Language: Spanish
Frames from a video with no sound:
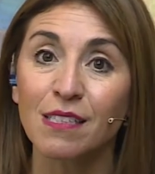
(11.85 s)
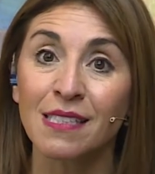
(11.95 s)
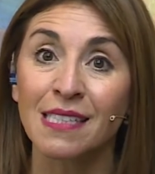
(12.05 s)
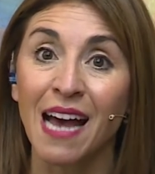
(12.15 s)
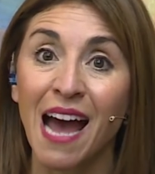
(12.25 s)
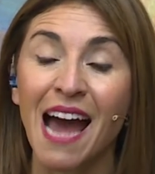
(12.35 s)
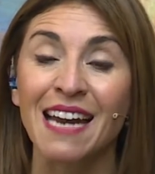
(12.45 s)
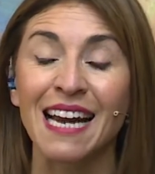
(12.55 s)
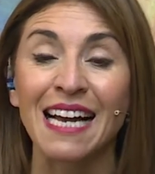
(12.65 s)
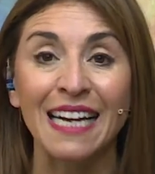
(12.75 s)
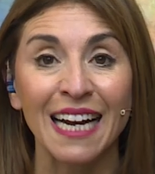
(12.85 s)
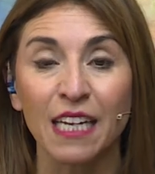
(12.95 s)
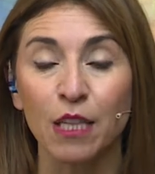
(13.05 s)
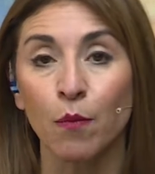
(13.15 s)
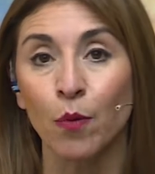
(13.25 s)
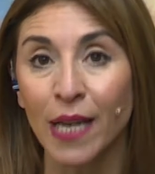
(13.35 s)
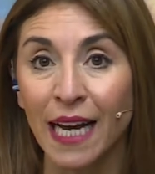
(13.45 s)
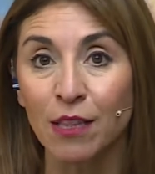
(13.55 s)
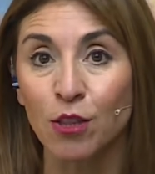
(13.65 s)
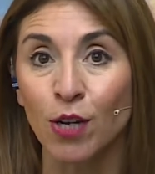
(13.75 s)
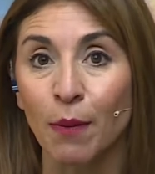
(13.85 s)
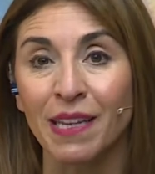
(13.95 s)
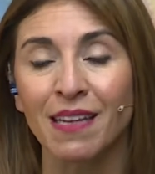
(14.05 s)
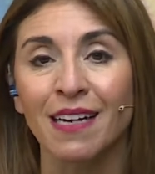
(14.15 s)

ya arrancar estimulando la parte